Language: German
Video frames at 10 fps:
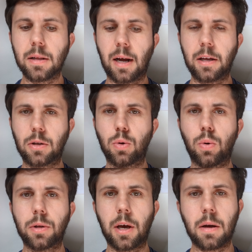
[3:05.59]

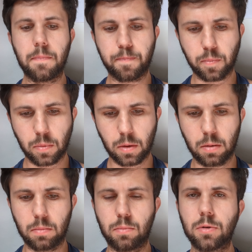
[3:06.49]
Darlingtonia
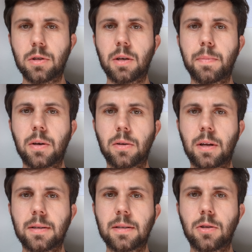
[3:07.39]
muss ich mich
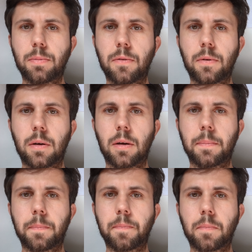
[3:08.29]
auseinandersetzen, ob die
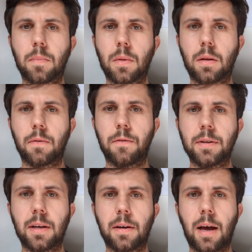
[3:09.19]
ähm,
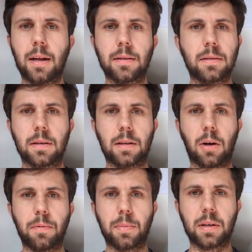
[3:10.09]
Winter hart ist. Ich
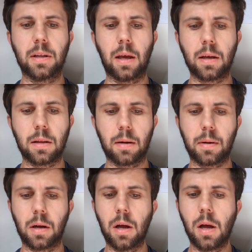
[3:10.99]
glaube nämlich nicht,
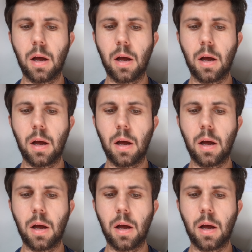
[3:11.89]
aber